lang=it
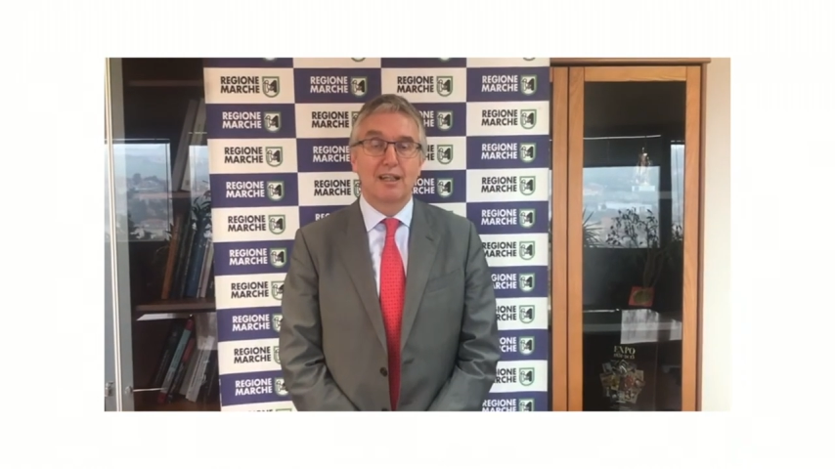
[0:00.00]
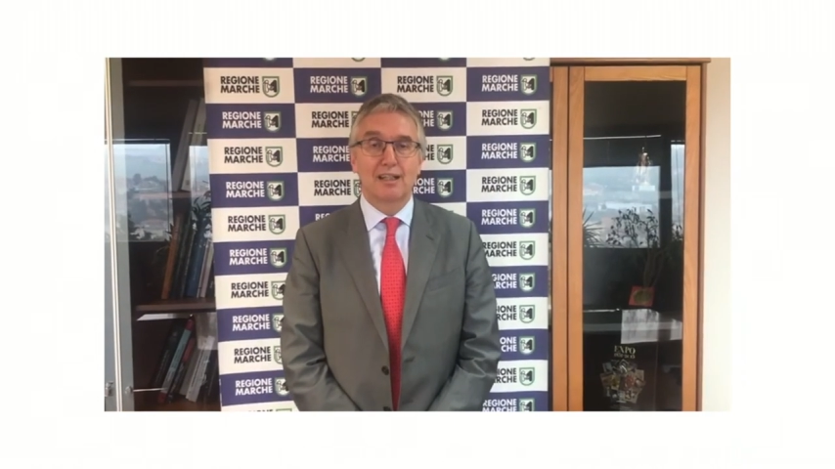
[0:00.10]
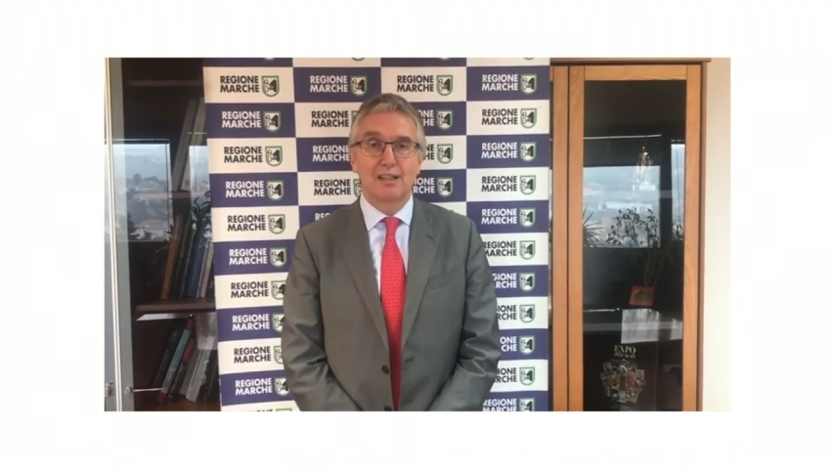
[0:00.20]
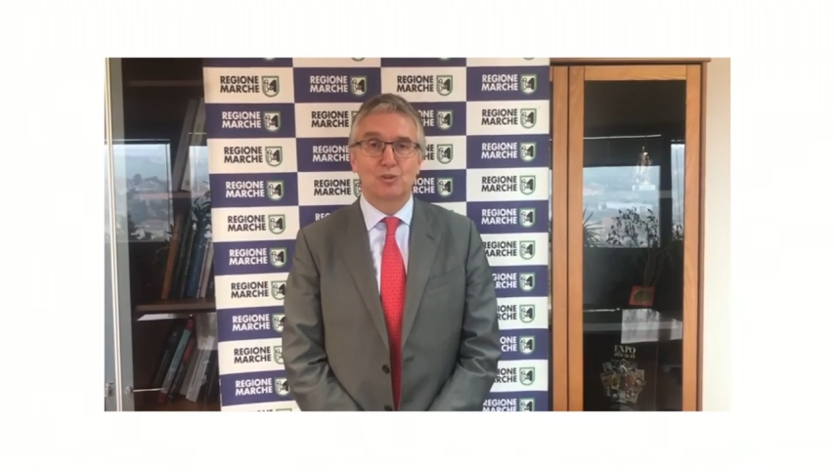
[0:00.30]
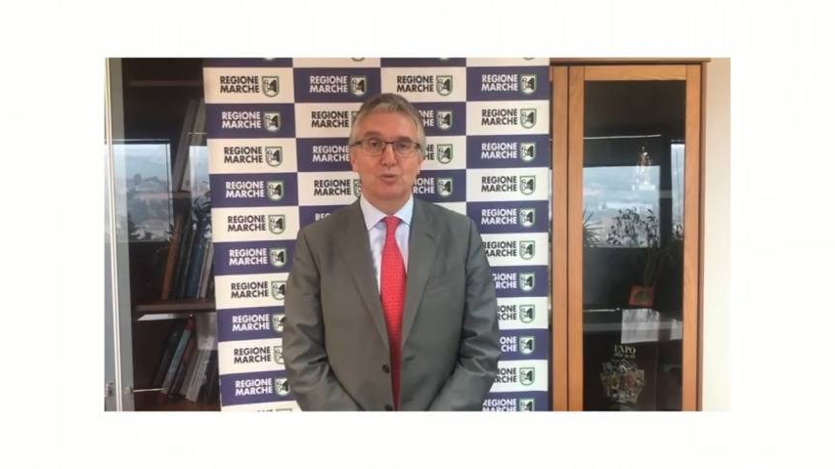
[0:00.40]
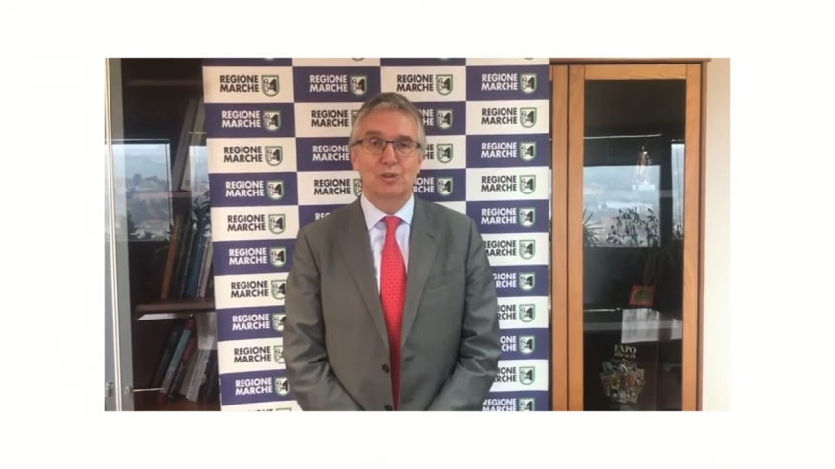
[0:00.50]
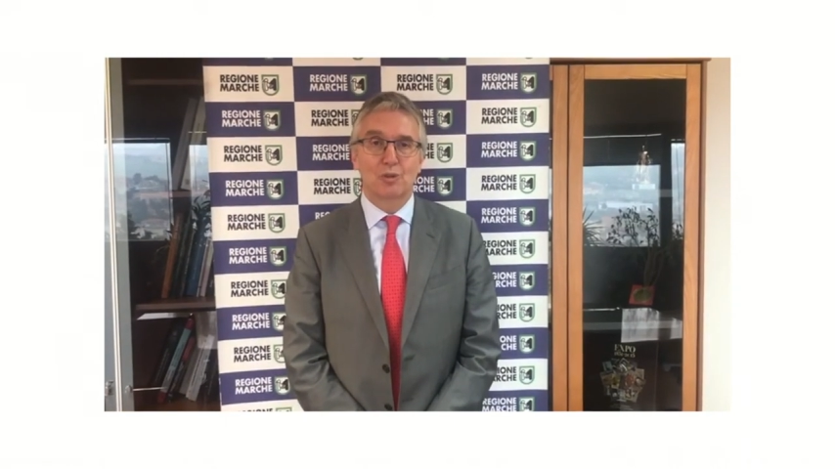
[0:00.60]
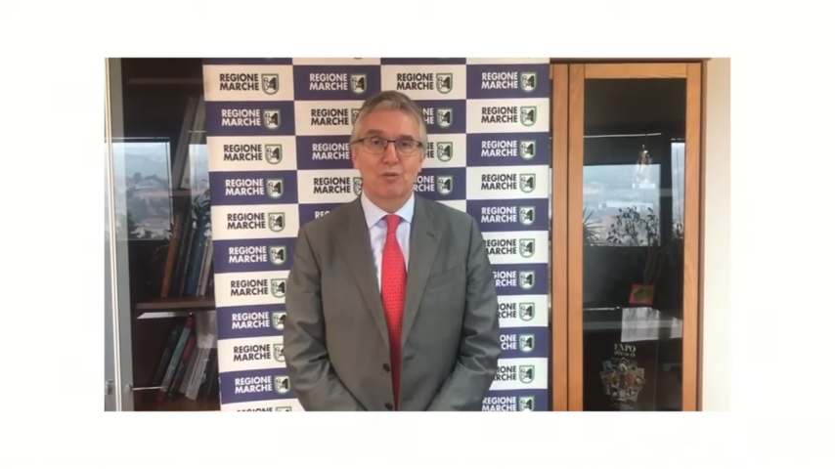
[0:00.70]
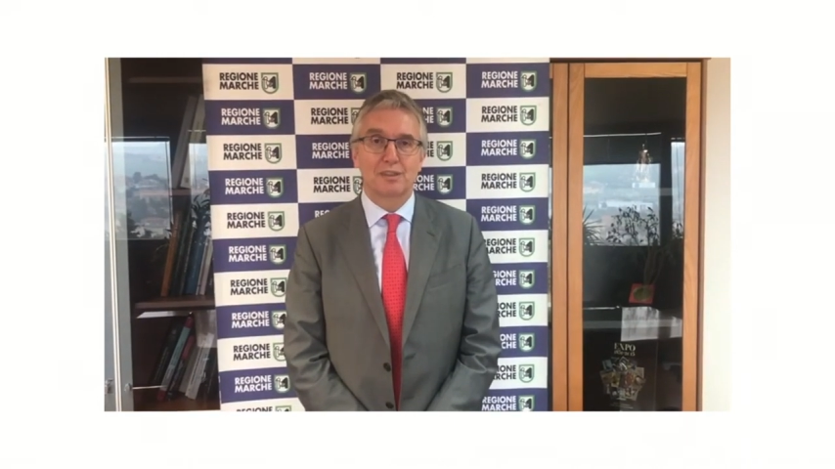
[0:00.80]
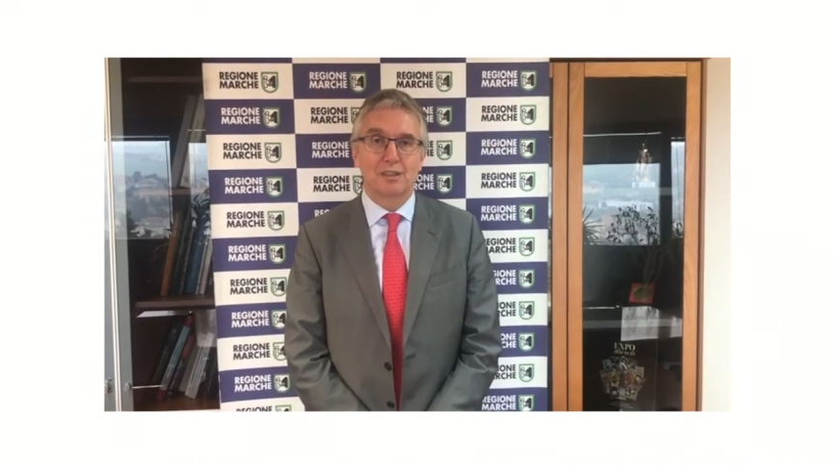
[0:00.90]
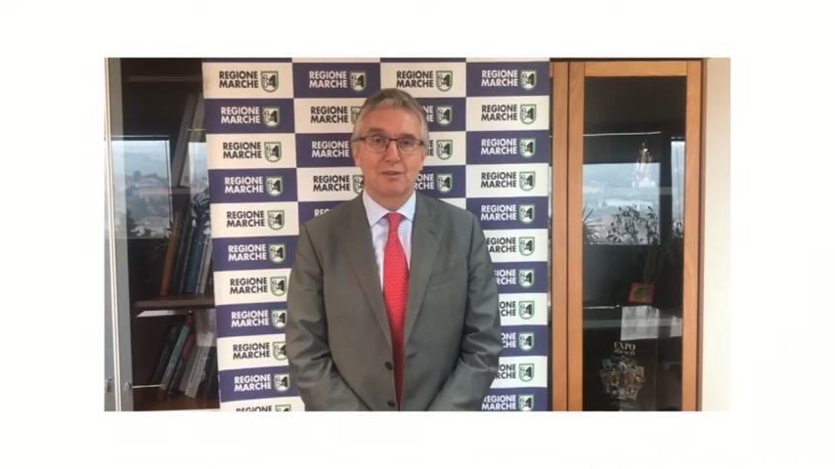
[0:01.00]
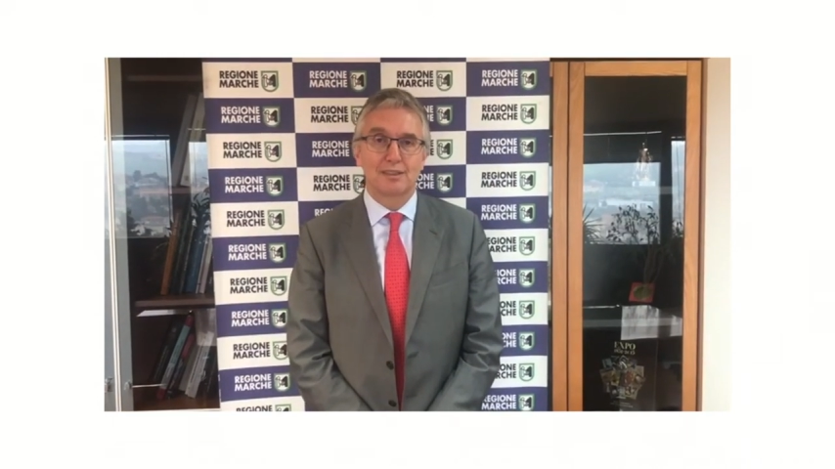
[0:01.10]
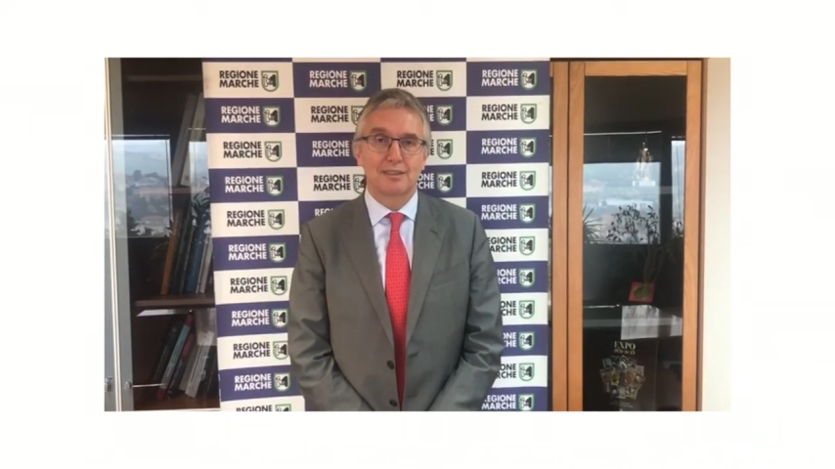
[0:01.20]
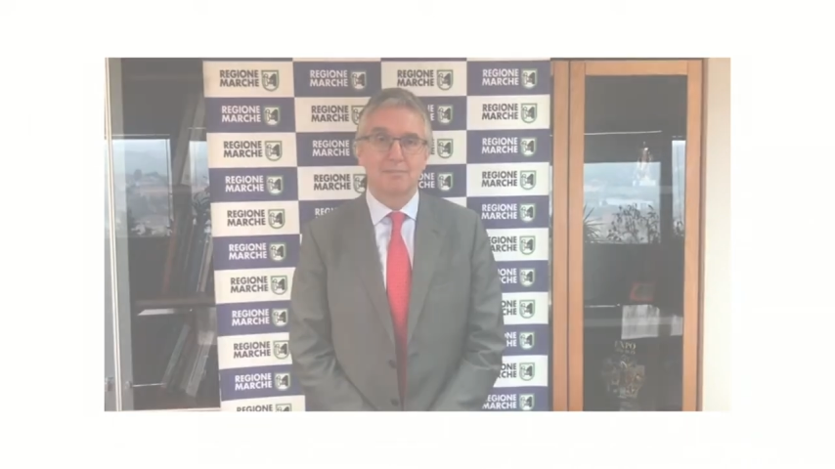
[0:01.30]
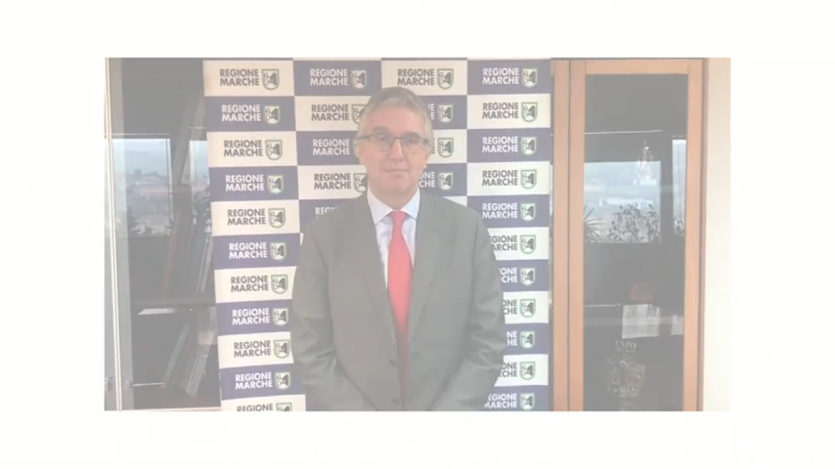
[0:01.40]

e ad aggiungere nuovi servizi.